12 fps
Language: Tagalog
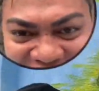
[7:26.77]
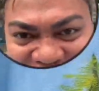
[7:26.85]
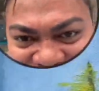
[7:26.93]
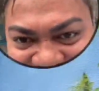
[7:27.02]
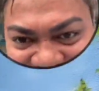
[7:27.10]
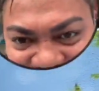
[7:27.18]

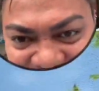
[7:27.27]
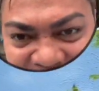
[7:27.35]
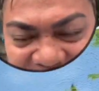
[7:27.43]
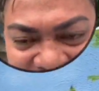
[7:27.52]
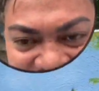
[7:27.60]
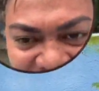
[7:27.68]
Tsaka ni
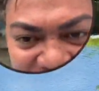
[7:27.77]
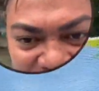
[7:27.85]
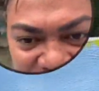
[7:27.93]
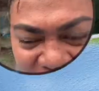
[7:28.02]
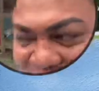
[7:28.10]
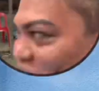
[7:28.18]
Melmar, lagyan mo ng
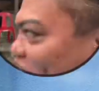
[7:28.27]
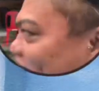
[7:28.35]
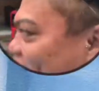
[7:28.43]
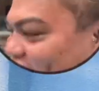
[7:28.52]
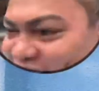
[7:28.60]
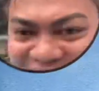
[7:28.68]
unggoy.
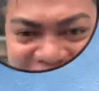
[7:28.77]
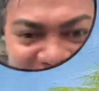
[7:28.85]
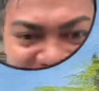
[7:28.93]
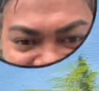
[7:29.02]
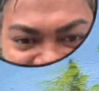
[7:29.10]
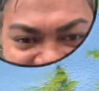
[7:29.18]

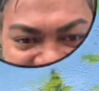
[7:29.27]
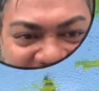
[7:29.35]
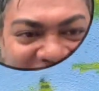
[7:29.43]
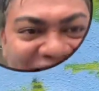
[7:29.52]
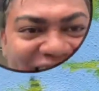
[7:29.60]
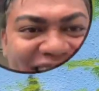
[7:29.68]
Ang
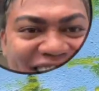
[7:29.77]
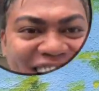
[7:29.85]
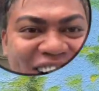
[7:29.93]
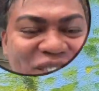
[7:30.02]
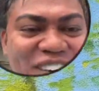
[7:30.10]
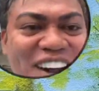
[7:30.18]
ganda
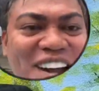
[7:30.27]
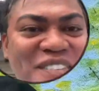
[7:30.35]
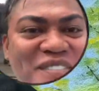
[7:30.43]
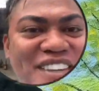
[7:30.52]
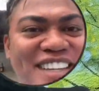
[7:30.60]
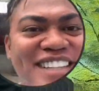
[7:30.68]
na,
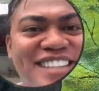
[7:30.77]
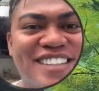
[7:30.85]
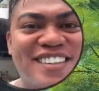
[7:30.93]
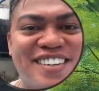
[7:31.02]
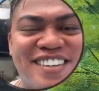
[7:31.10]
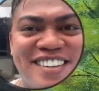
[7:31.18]
promise.
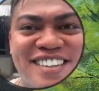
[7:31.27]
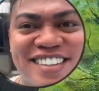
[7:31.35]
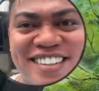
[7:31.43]
Oh.